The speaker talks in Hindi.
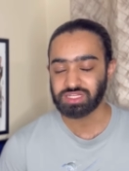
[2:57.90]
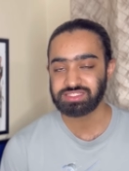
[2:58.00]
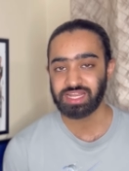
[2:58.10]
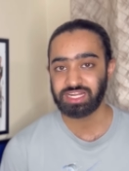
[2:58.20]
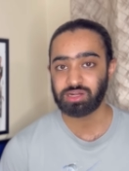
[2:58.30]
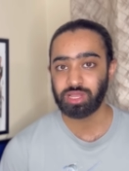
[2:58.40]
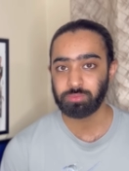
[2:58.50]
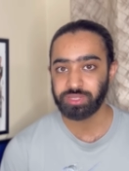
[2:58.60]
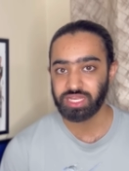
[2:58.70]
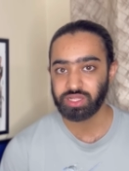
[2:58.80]
सेंटर बैक
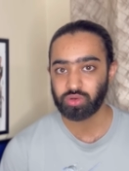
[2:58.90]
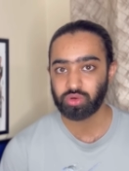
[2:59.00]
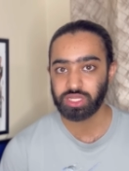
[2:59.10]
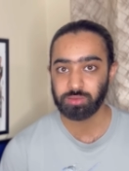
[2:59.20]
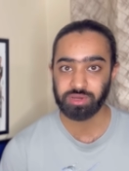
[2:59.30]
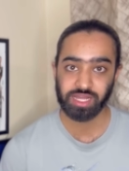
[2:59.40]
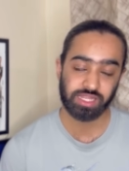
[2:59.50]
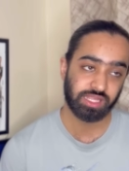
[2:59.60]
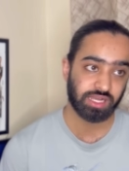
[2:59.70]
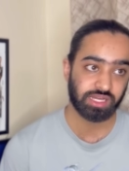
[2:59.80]
पेयरिंग होगी
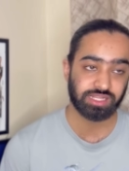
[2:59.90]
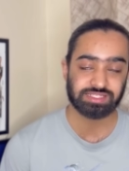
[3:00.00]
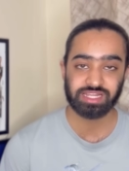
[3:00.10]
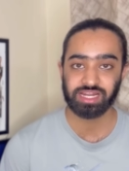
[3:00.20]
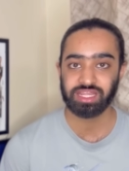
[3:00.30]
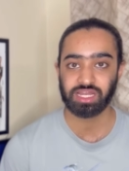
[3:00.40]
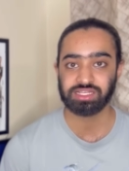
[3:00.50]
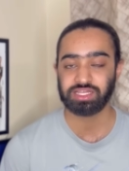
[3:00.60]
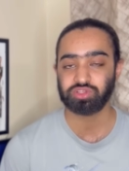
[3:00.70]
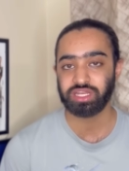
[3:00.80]
बाकी अगर इस साइड देखा
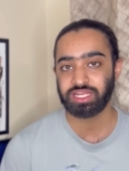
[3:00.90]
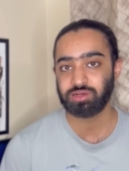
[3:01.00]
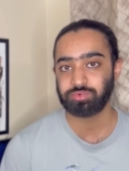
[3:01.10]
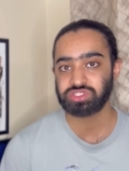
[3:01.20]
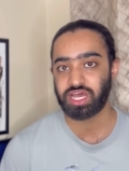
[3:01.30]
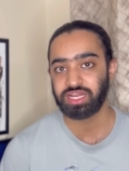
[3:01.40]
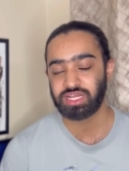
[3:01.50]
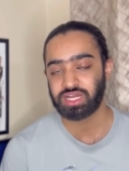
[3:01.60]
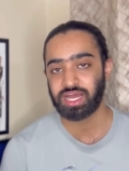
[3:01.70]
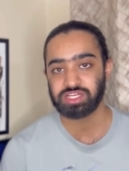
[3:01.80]
जाए तो निखिल पुजारी
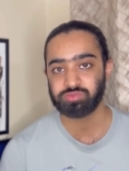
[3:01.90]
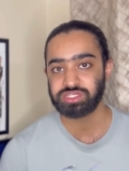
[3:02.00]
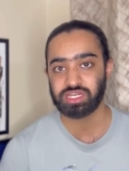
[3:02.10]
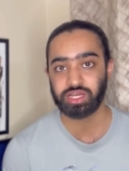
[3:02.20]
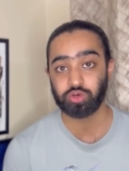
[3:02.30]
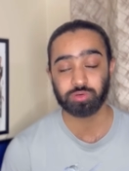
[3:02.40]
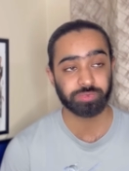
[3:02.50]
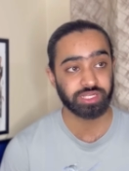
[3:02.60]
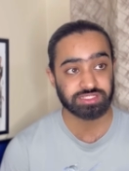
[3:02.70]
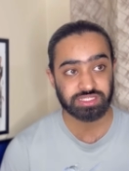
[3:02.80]
आकाश मिश्रा
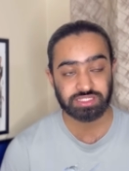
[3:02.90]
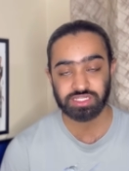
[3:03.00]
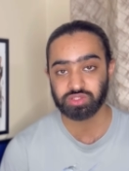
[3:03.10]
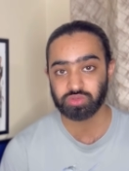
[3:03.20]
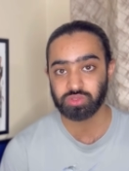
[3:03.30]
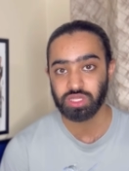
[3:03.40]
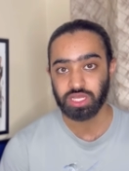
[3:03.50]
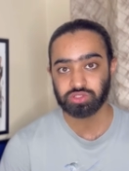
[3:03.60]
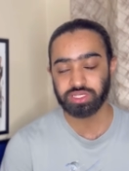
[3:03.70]
गुरप्रीत सिंह संधु तो